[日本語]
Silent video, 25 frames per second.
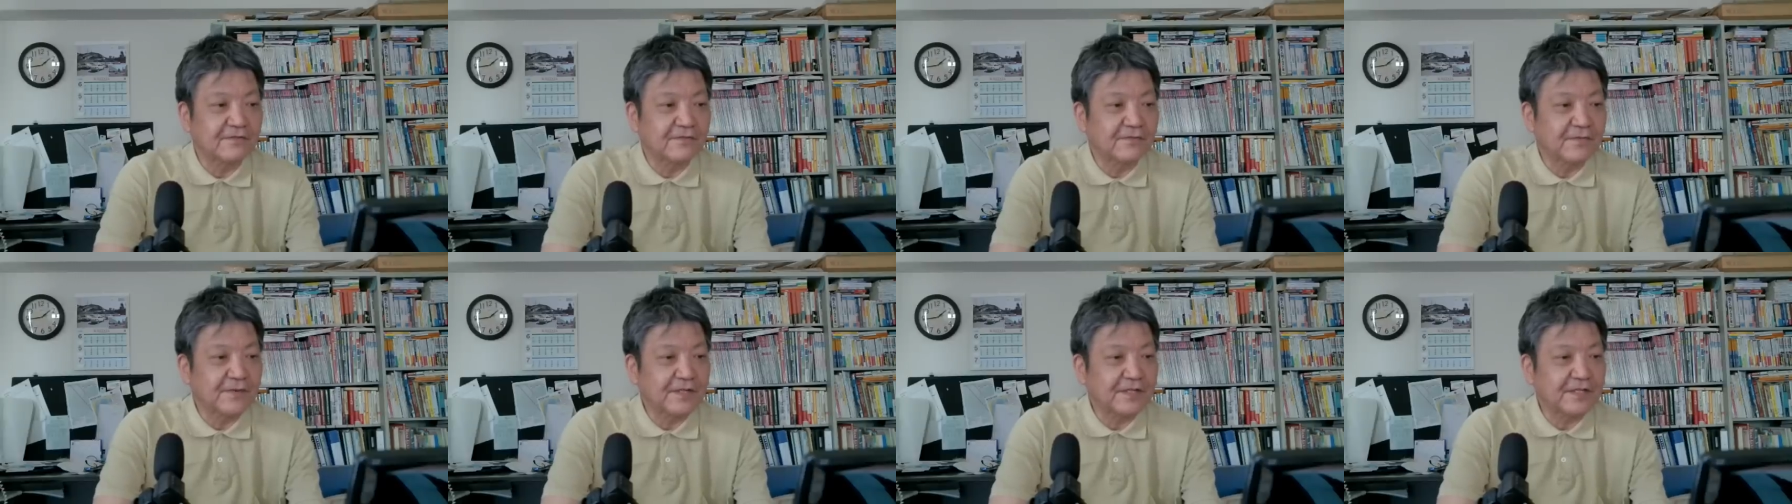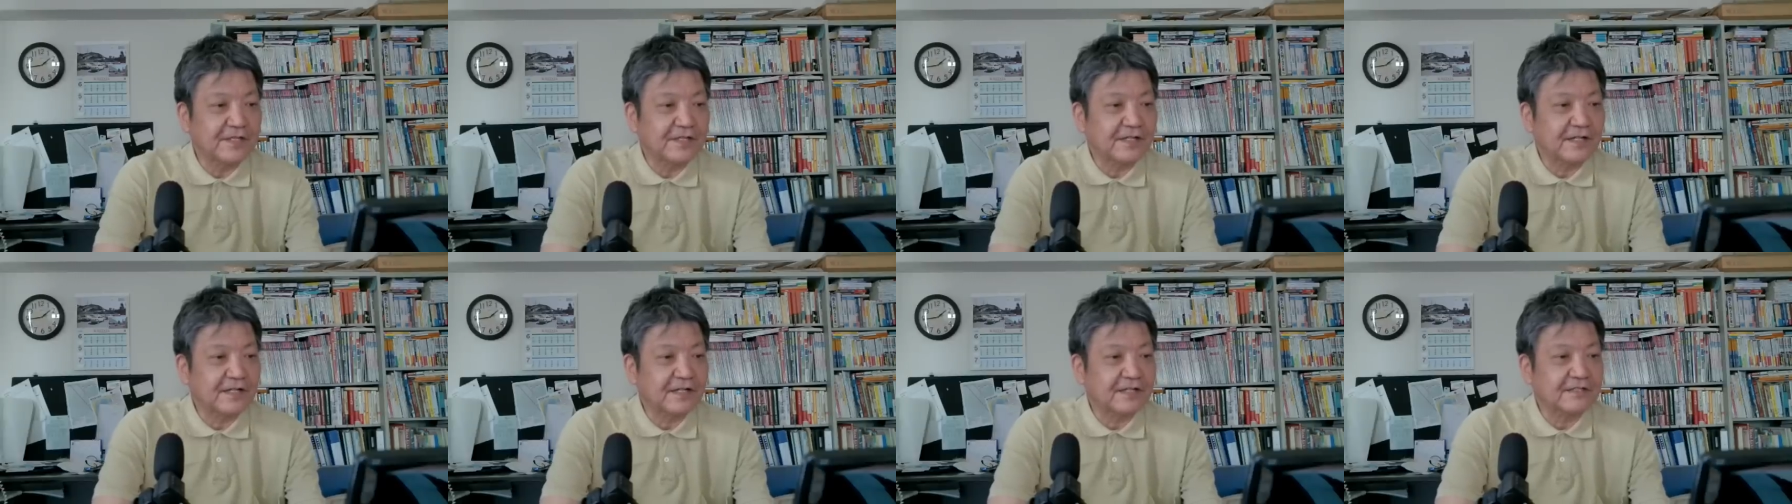お目
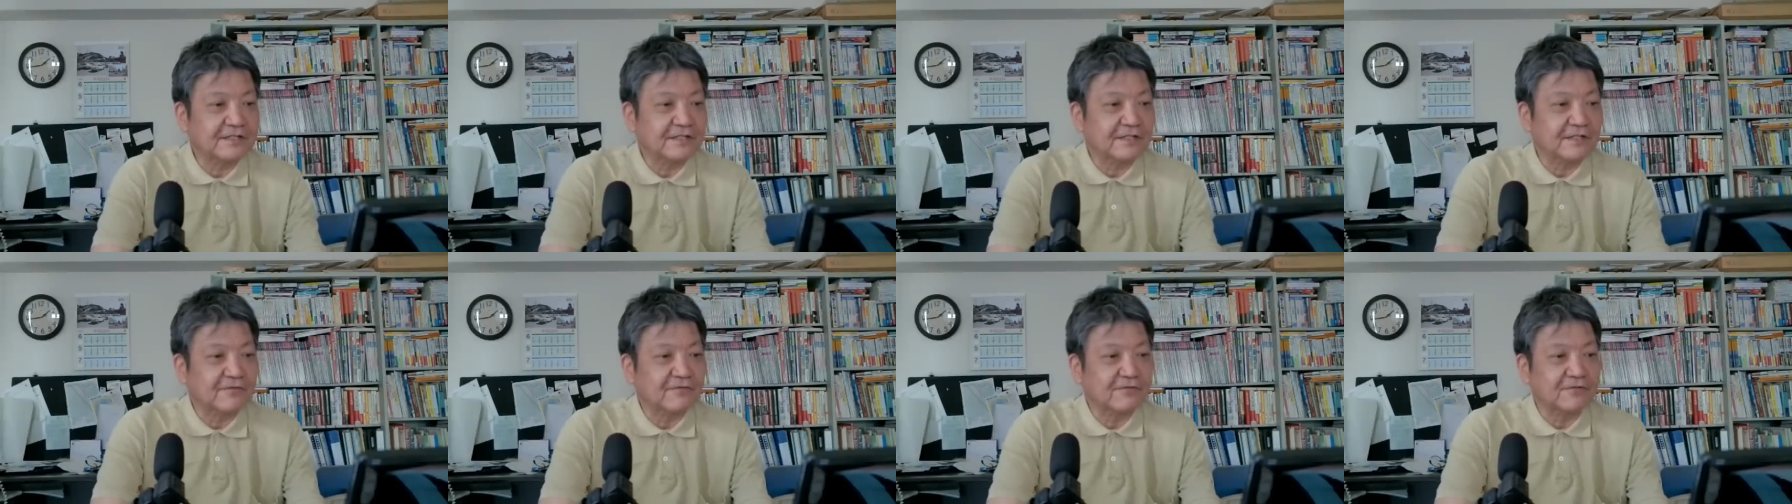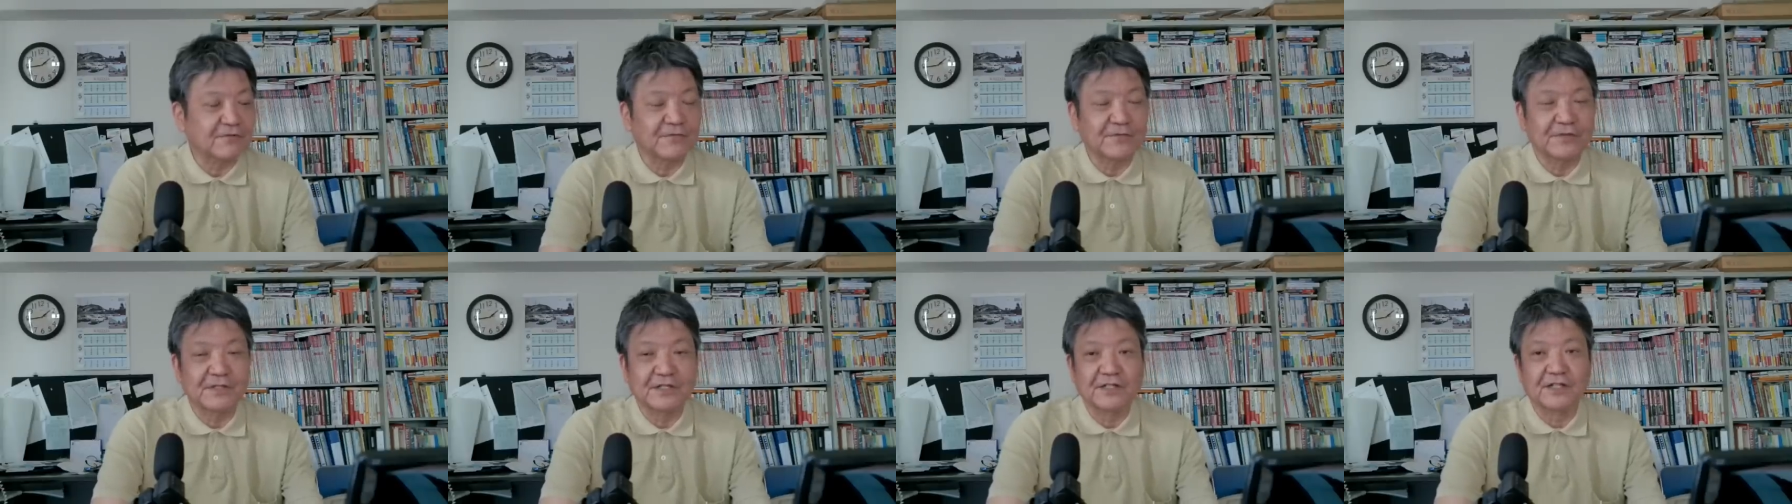にかかったこ
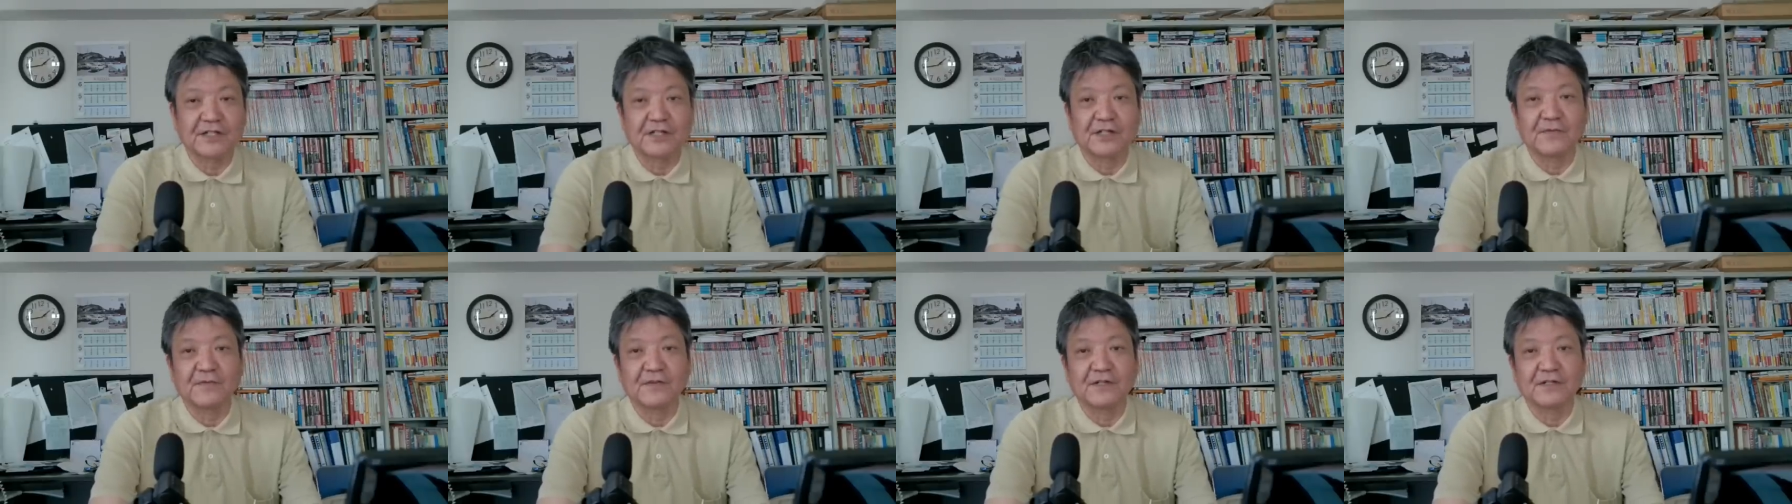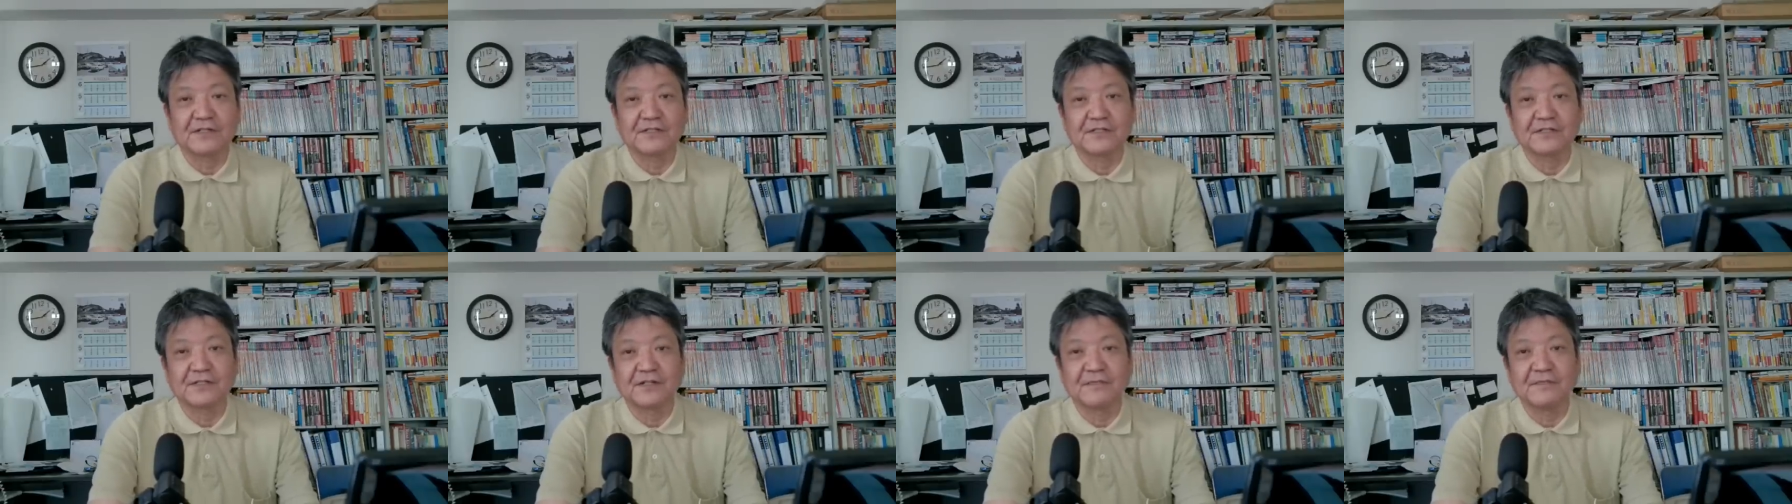ともなければ
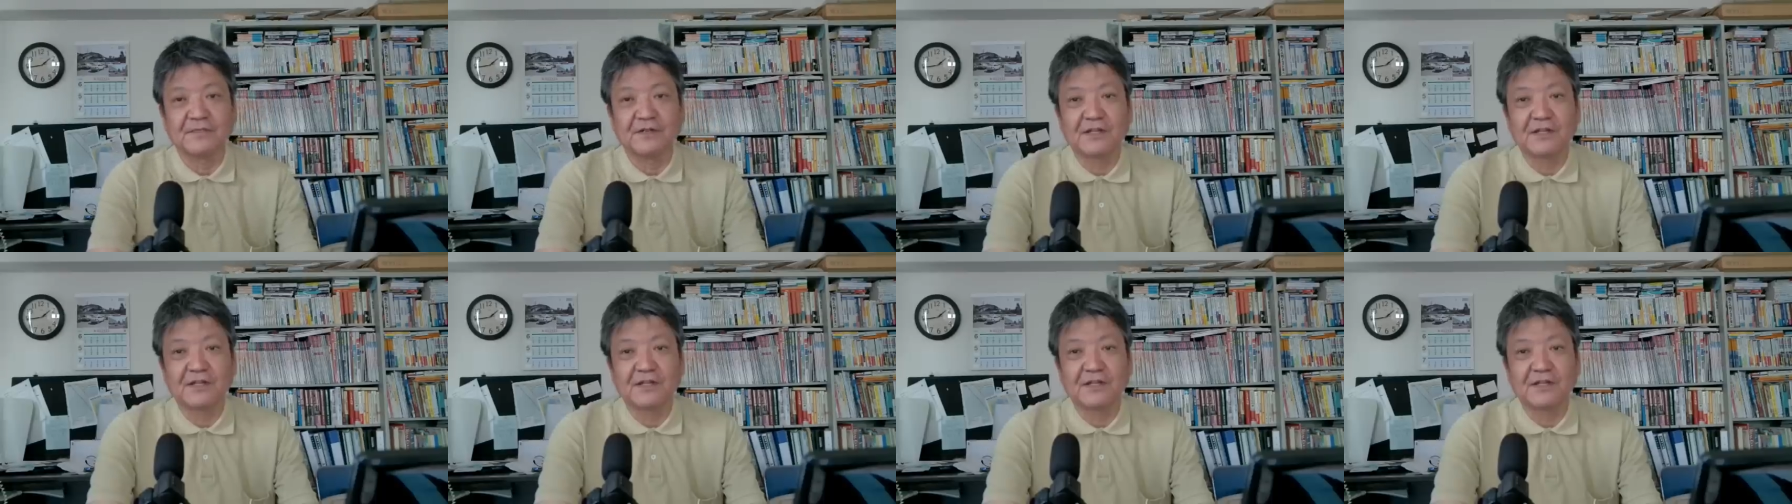ですね、